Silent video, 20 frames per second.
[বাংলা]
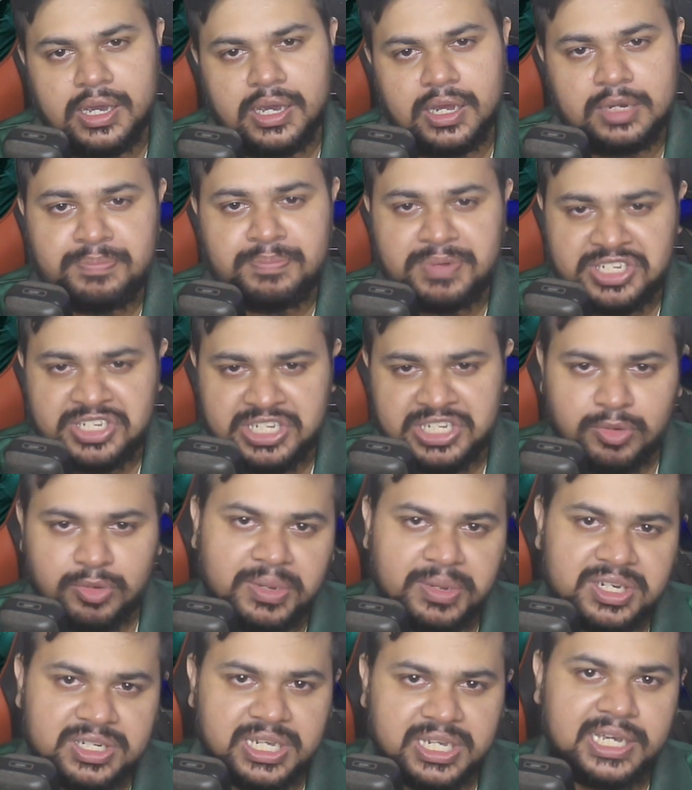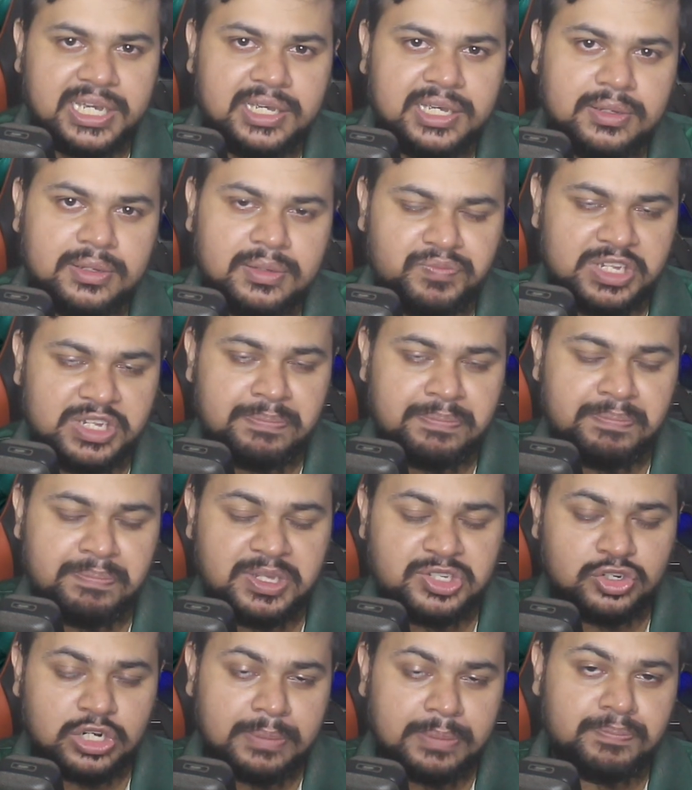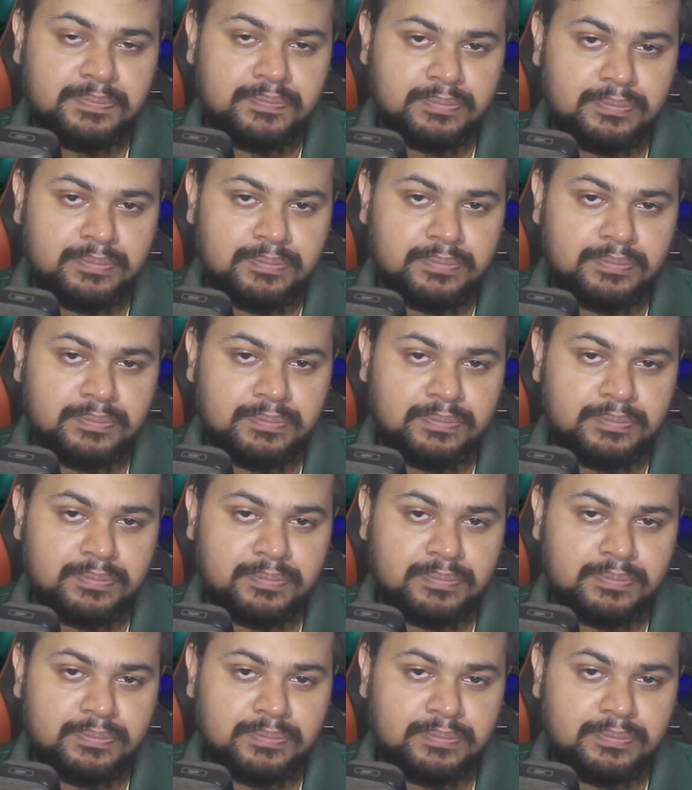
একটা প্রেশার মুভমেন্টে তিনি পিছনে